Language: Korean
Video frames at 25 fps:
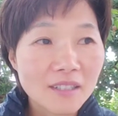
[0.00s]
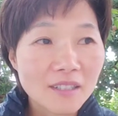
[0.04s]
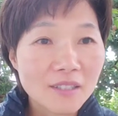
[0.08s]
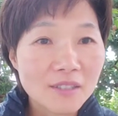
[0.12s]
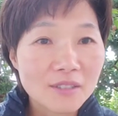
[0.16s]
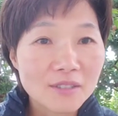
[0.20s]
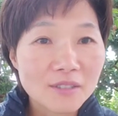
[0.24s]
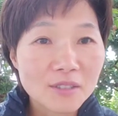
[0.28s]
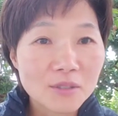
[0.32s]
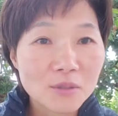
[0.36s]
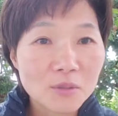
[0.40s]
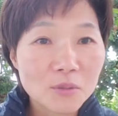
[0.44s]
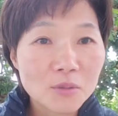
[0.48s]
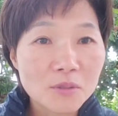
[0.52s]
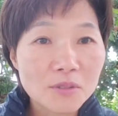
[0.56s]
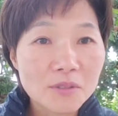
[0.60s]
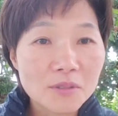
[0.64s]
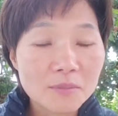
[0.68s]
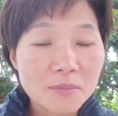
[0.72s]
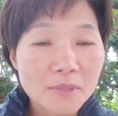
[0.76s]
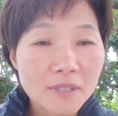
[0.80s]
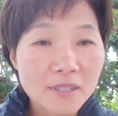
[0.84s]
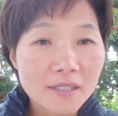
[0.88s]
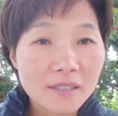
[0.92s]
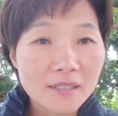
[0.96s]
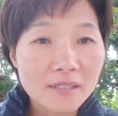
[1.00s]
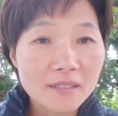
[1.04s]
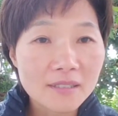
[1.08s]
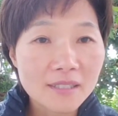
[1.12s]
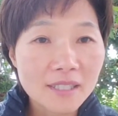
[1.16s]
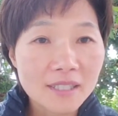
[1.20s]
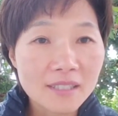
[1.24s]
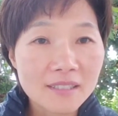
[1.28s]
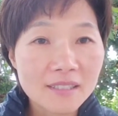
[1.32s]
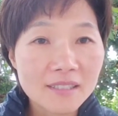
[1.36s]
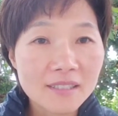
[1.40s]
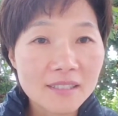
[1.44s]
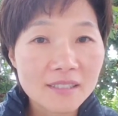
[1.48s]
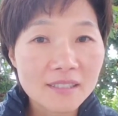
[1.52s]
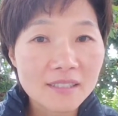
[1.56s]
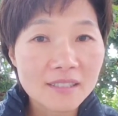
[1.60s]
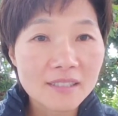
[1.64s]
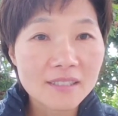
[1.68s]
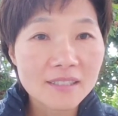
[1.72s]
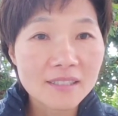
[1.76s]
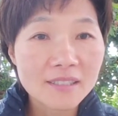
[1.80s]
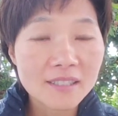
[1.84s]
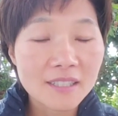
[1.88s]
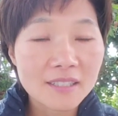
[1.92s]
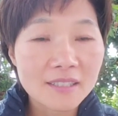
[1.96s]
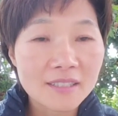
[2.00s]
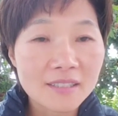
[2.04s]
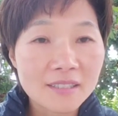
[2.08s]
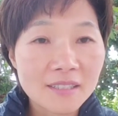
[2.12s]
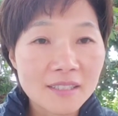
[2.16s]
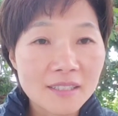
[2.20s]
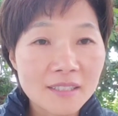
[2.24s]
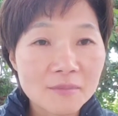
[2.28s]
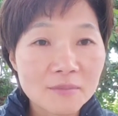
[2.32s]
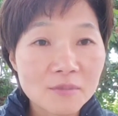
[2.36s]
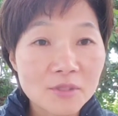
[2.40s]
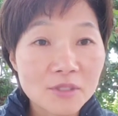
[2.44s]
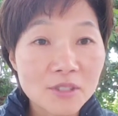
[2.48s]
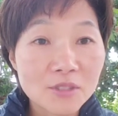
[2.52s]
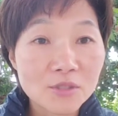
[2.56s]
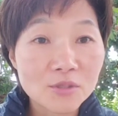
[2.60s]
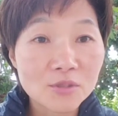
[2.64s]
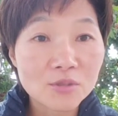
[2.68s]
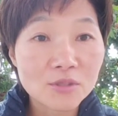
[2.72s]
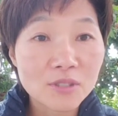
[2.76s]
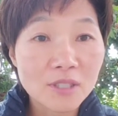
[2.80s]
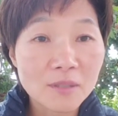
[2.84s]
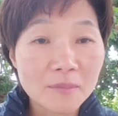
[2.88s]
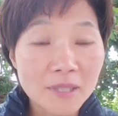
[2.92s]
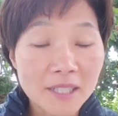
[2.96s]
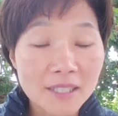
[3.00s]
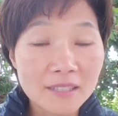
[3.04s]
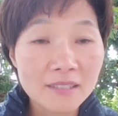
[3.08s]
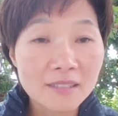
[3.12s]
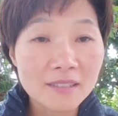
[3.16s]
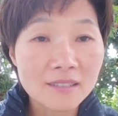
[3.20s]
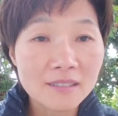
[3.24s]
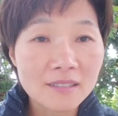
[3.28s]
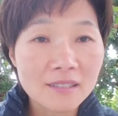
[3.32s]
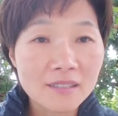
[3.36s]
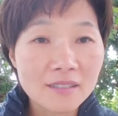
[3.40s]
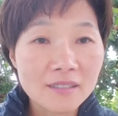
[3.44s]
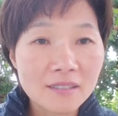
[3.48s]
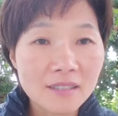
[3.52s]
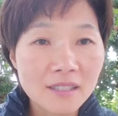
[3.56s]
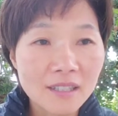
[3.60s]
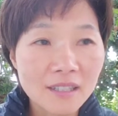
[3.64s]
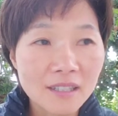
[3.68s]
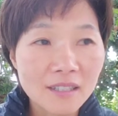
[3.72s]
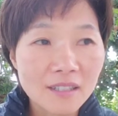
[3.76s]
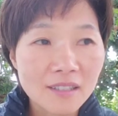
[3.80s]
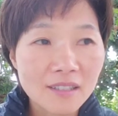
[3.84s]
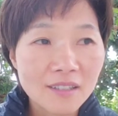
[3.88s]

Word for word: 이제 요즘에 장기 기증하는 사람들의 수가 많이 늘었다.